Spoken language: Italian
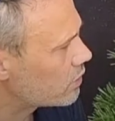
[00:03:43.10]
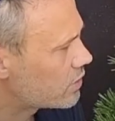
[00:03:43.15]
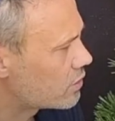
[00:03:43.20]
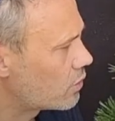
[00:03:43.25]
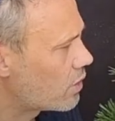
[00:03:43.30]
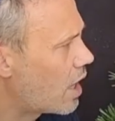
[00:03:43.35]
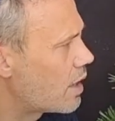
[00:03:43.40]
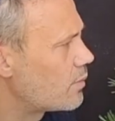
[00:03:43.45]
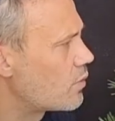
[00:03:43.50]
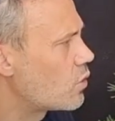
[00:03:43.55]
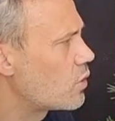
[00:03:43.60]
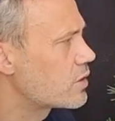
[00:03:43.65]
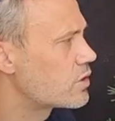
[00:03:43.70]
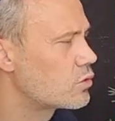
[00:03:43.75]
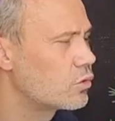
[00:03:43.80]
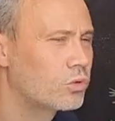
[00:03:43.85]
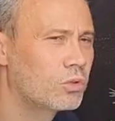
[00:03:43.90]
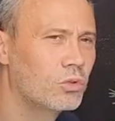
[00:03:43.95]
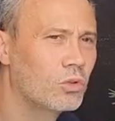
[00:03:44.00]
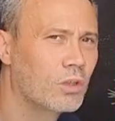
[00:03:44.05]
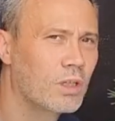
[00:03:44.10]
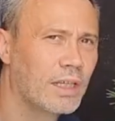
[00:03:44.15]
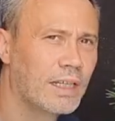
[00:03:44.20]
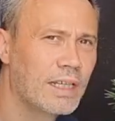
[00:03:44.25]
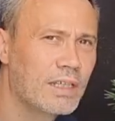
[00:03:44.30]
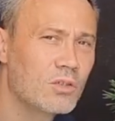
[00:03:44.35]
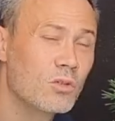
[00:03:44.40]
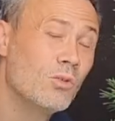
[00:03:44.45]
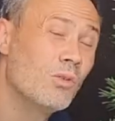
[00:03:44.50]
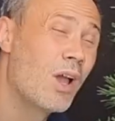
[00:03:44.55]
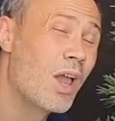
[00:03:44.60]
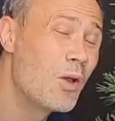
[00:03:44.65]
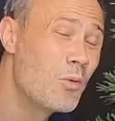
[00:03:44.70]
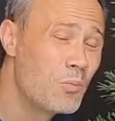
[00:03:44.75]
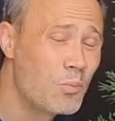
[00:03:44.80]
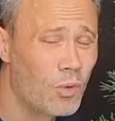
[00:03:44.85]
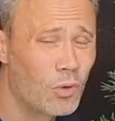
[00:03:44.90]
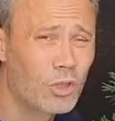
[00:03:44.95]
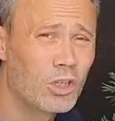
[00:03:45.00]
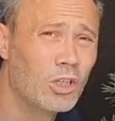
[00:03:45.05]
questo ramo qua sotto che adesso è
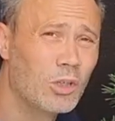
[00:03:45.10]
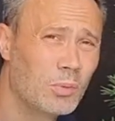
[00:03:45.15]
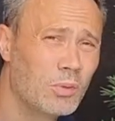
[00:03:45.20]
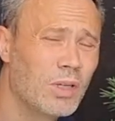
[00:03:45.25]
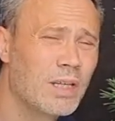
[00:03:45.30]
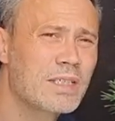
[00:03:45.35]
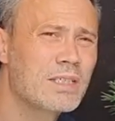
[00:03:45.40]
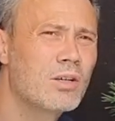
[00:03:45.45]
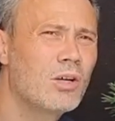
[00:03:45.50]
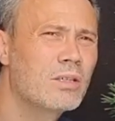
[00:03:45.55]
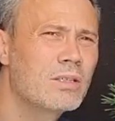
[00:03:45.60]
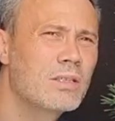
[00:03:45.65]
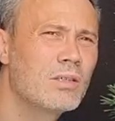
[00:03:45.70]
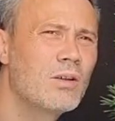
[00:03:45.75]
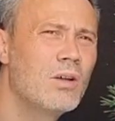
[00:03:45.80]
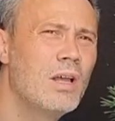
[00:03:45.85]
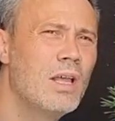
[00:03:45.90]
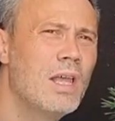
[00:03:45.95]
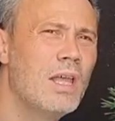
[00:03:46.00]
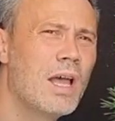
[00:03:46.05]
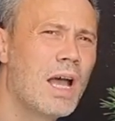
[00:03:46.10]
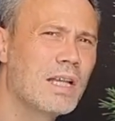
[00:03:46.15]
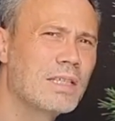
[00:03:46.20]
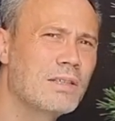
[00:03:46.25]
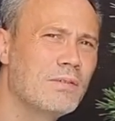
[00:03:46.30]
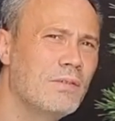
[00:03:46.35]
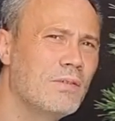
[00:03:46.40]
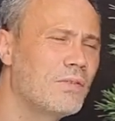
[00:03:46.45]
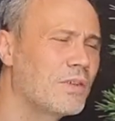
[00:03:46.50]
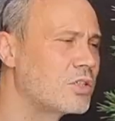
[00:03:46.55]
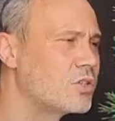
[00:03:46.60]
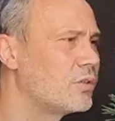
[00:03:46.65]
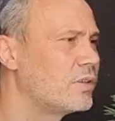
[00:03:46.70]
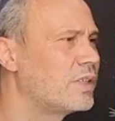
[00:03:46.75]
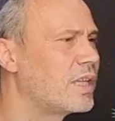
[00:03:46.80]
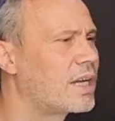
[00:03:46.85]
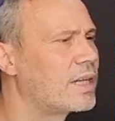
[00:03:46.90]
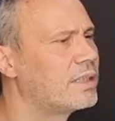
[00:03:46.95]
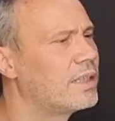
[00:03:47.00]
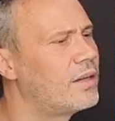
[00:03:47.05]
un pochino più nascosto, anzi vi faccio
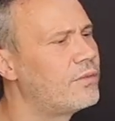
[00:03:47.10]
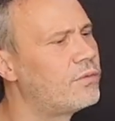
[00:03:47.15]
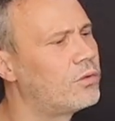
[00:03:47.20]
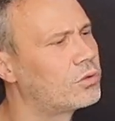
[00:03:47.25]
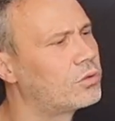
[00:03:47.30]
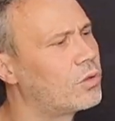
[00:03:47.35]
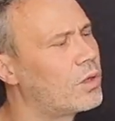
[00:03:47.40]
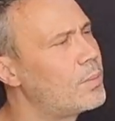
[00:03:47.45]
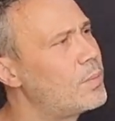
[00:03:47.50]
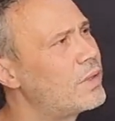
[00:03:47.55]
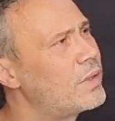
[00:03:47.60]
vedere delle foto